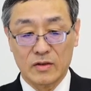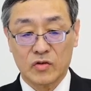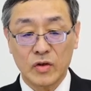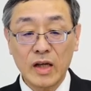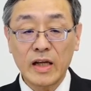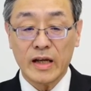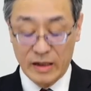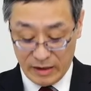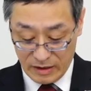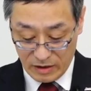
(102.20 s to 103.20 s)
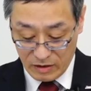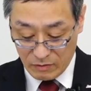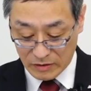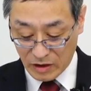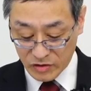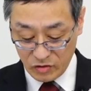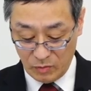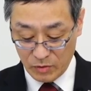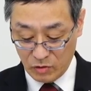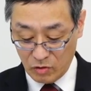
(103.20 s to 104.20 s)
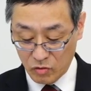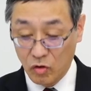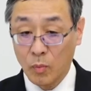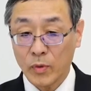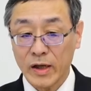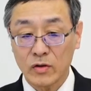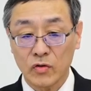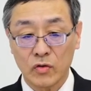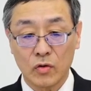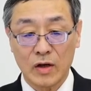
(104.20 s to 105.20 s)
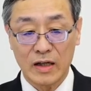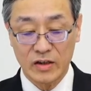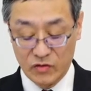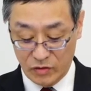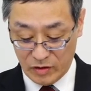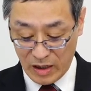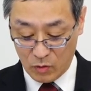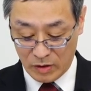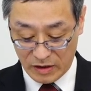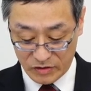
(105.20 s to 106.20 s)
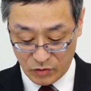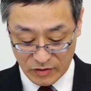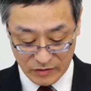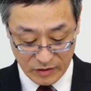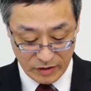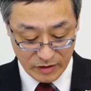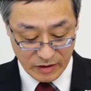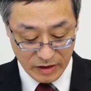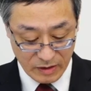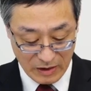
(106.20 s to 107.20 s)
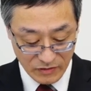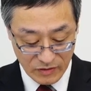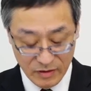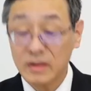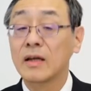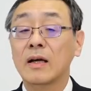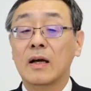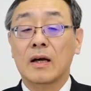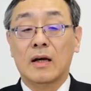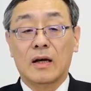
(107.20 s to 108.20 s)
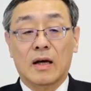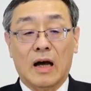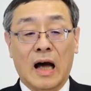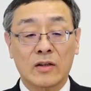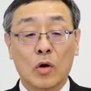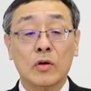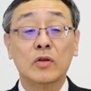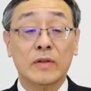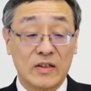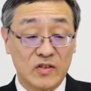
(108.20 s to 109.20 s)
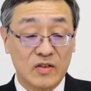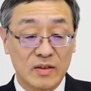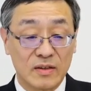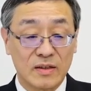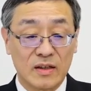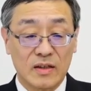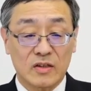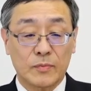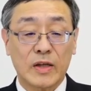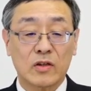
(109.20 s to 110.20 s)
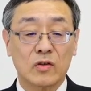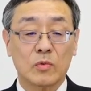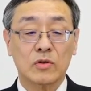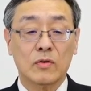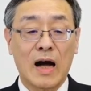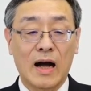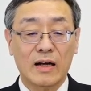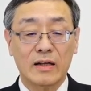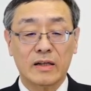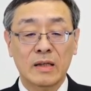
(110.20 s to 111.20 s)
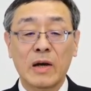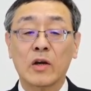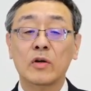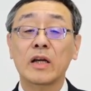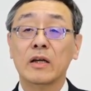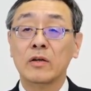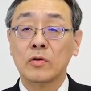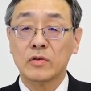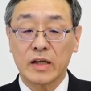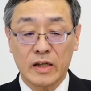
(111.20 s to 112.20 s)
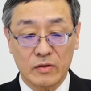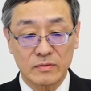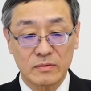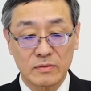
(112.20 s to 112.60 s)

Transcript: 次に私どものコーポレートスローガンについてお話をさせていただきます。goodness すべてのものは今よりよくできる。